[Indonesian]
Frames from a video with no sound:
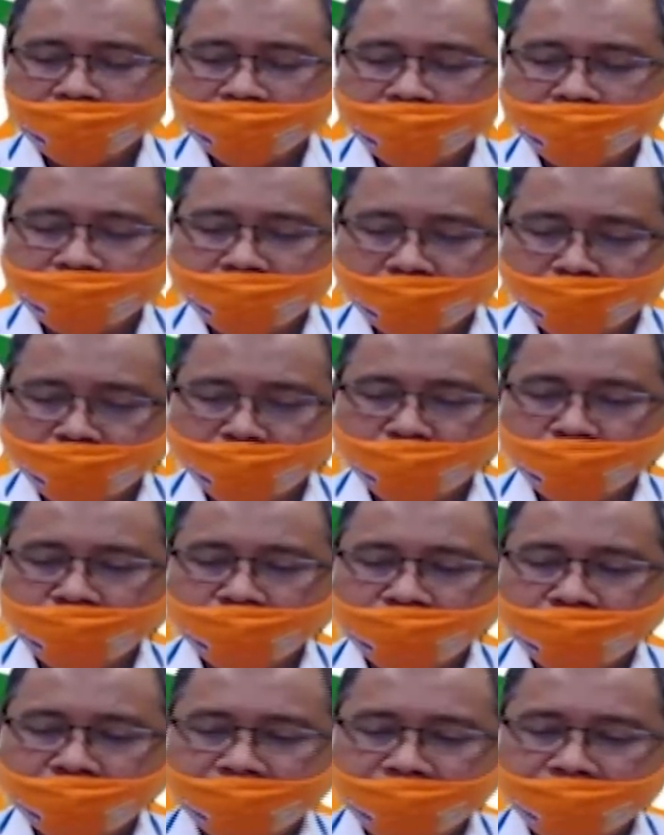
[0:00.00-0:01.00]

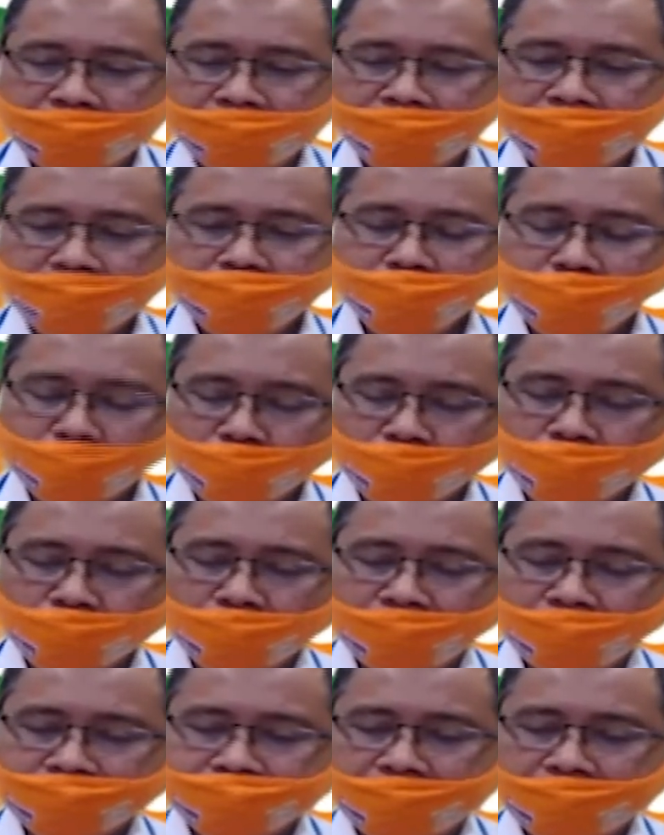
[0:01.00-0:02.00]
timbulnya
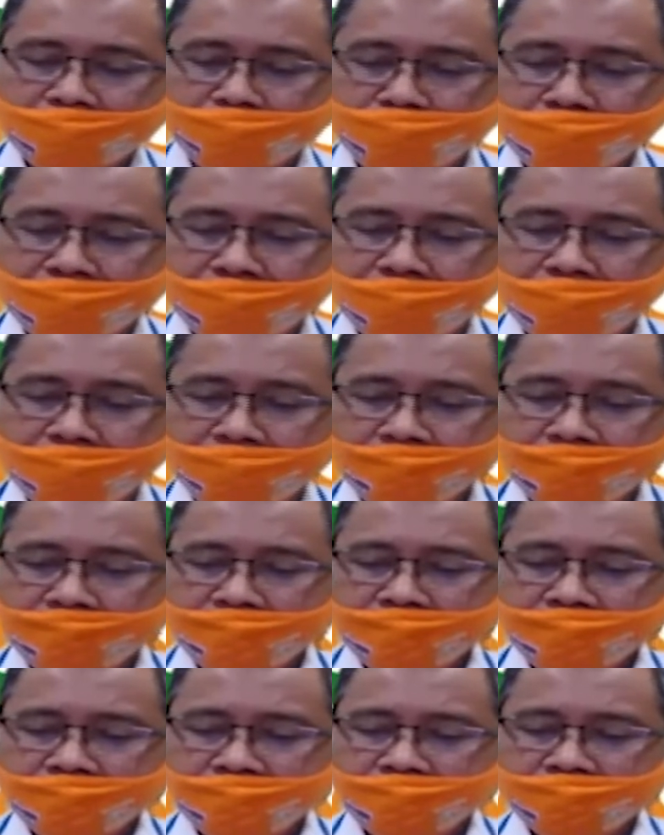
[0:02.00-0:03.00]
tumpukan sampah
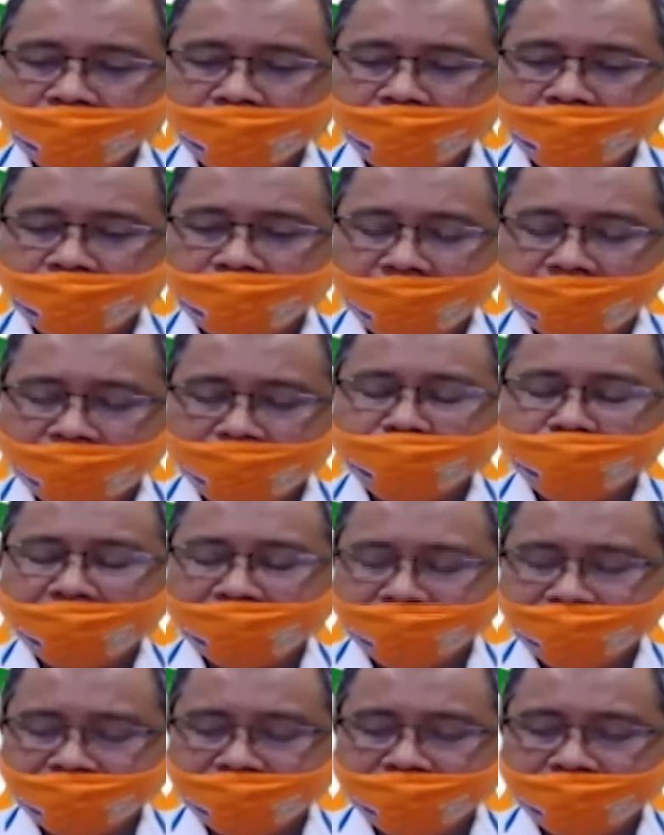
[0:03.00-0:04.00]
eh, dari
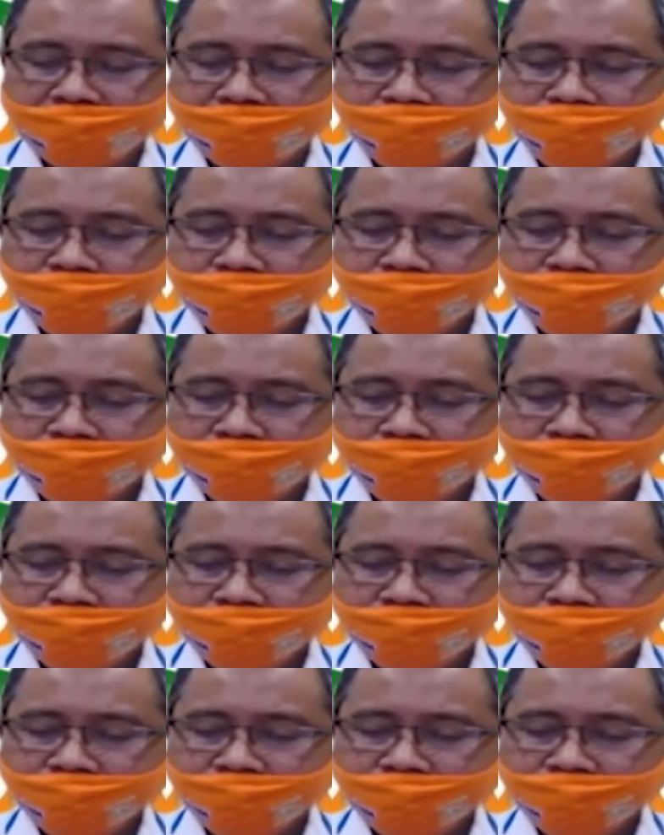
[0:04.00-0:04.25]
banjir.